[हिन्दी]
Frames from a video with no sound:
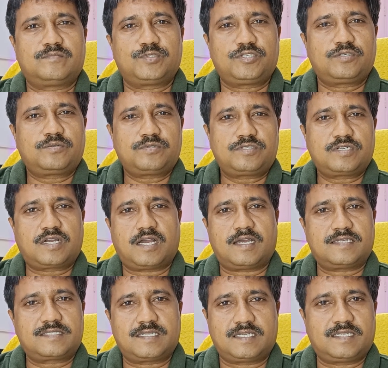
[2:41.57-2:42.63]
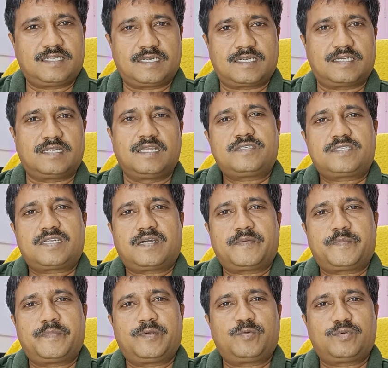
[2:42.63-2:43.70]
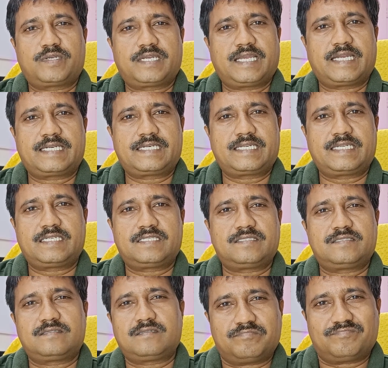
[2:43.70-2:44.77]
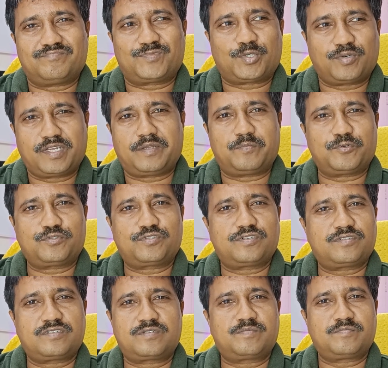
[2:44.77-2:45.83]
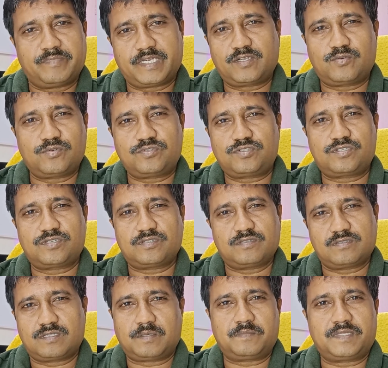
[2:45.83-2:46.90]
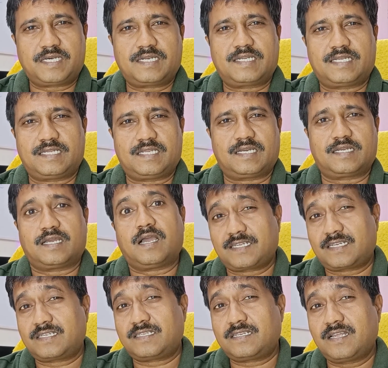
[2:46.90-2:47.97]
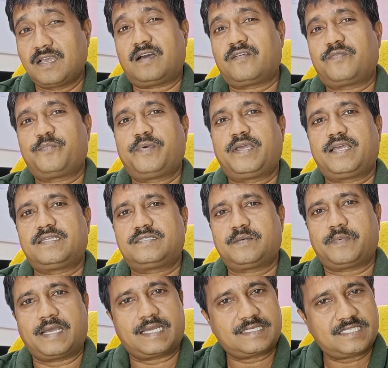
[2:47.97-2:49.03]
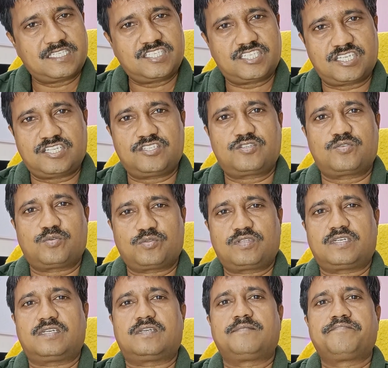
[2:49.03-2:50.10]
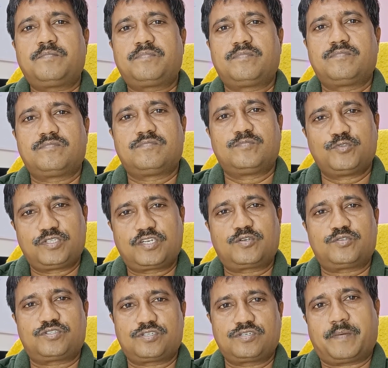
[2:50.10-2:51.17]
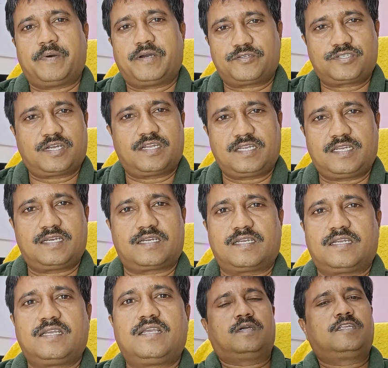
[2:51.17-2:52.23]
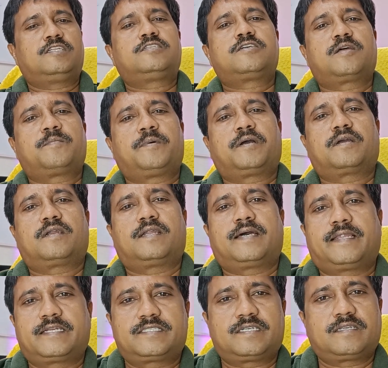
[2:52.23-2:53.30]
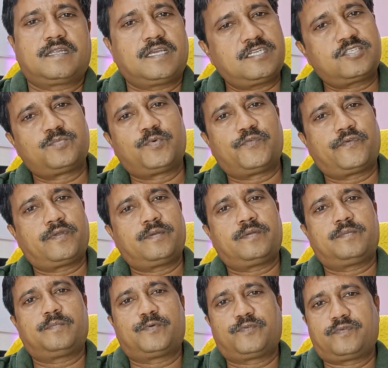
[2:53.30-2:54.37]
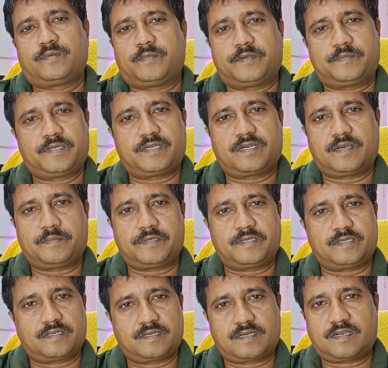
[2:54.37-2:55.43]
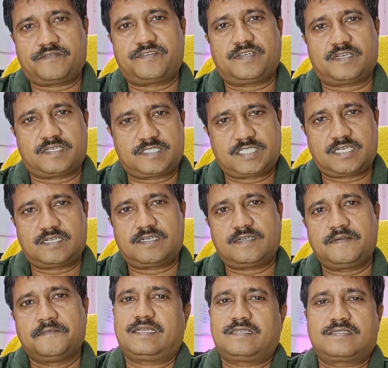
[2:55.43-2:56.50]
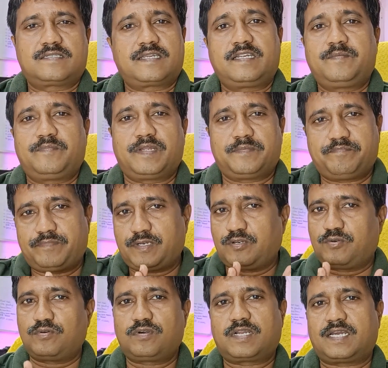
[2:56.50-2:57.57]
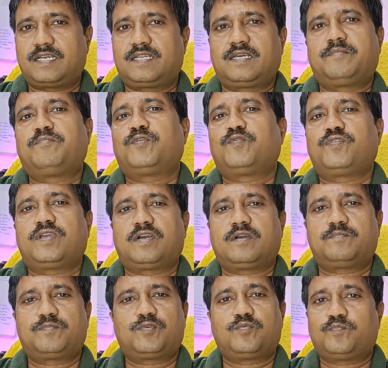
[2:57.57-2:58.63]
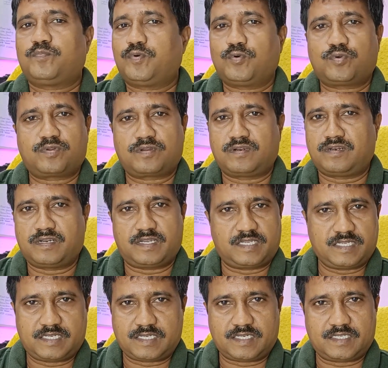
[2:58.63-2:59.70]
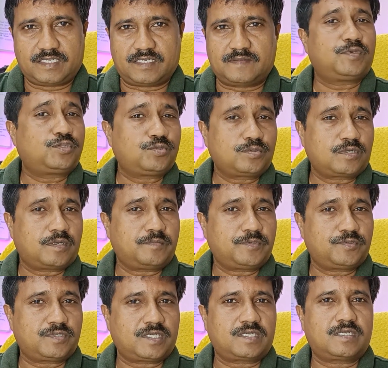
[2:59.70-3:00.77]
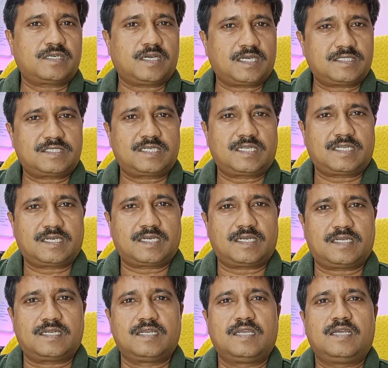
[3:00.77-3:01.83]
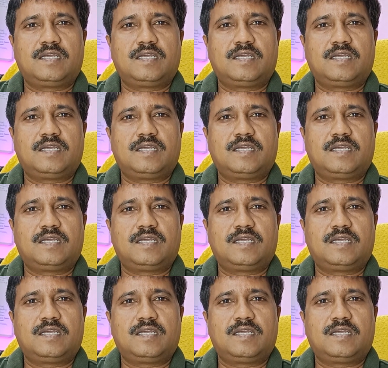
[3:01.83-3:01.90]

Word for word: मुझे कुछ खास नहीं लगे फर्स्ट हाफ में उनके एक्टिंग थोड़ी इमोशंस में कुछ दमदार नहीं लगे सेकंड हाफ में जब एक्शन सीन्स होते हैं तब मुझे कुछ प्रभावशाली लगे अनिल शर्मा का डायरेक्शन इस मूवी मूवी में भी काफी काफी अच्छा है स्क्रीन प्ले बिल्कुल टाइट है मूवी आपको बोर नहीं करेगी मिथुन का म्यूजिक अच्छा लगा